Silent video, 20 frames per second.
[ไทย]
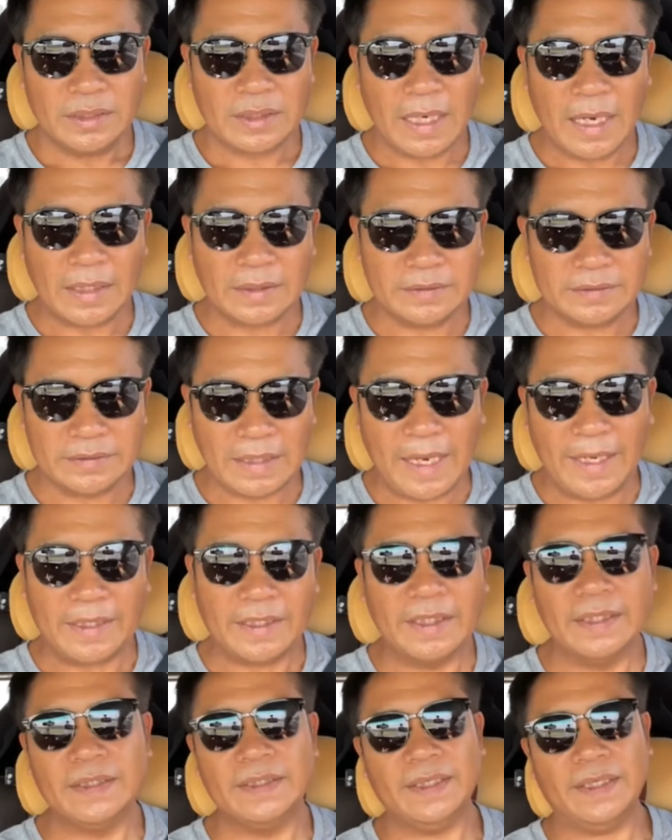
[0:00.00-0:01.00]
การจ่าย
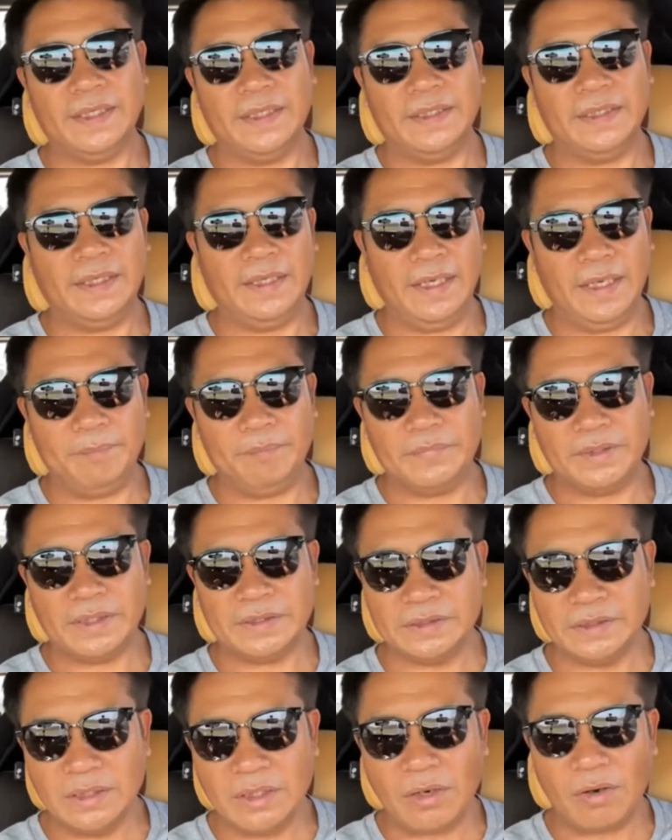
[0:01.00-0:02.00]
เงินเนี่ยนะครับ ใน
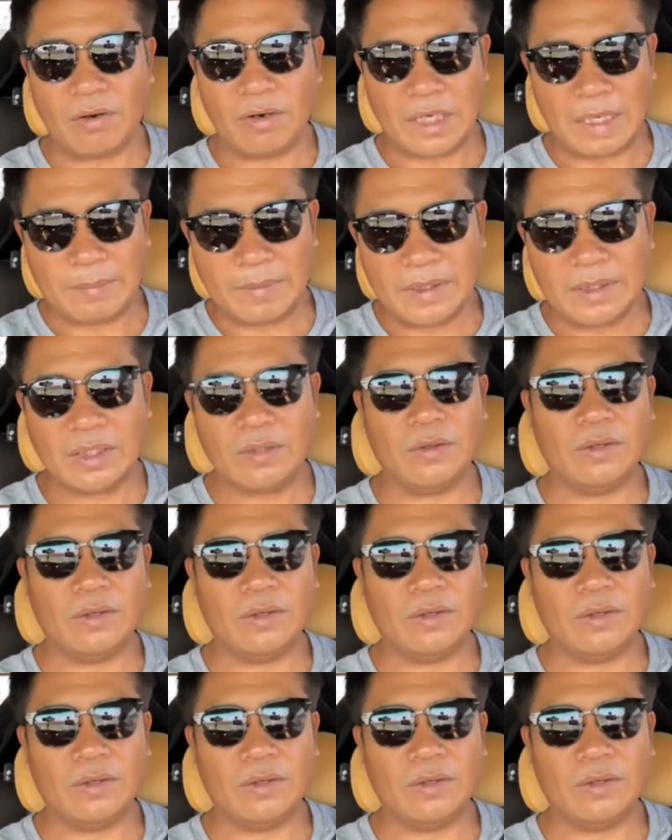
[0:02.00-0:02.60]
ซื้อของรับเงิน